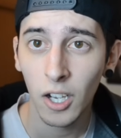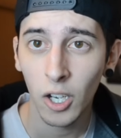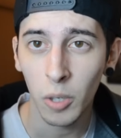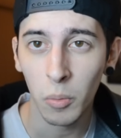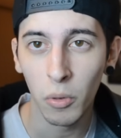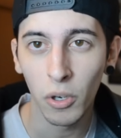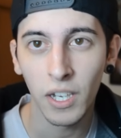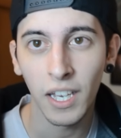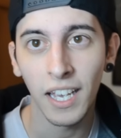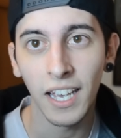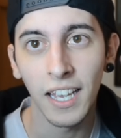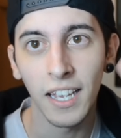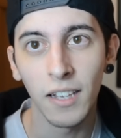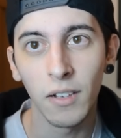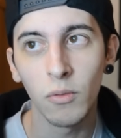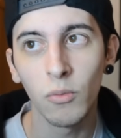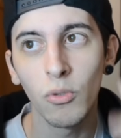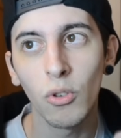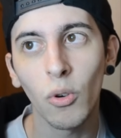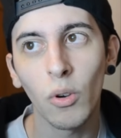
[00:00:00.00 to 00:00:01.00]
Como
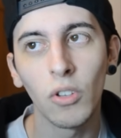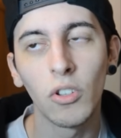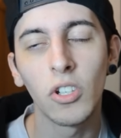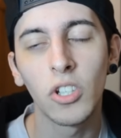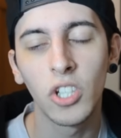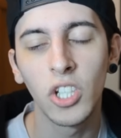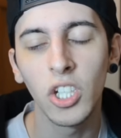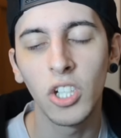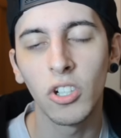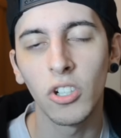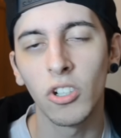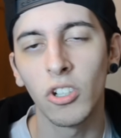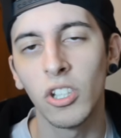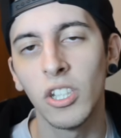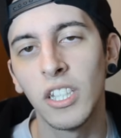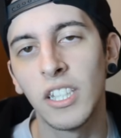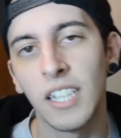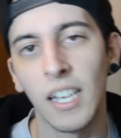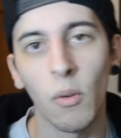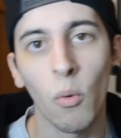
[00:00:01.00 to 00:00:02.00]
que uno cuando es chico no
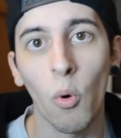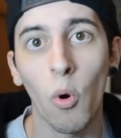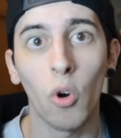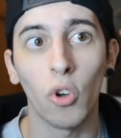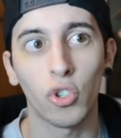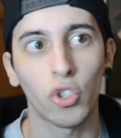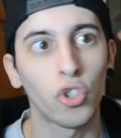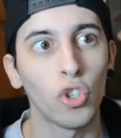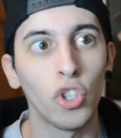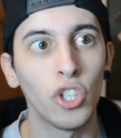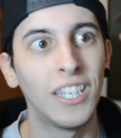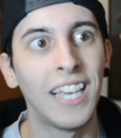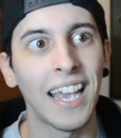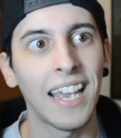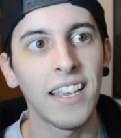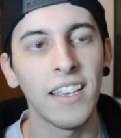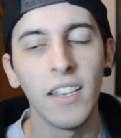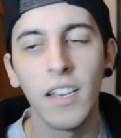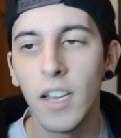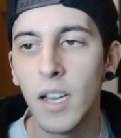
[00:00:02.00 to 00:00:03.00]
dice, oh, soy
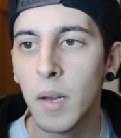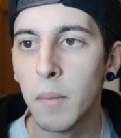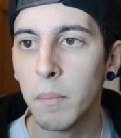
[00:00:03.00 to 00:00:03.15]
gay,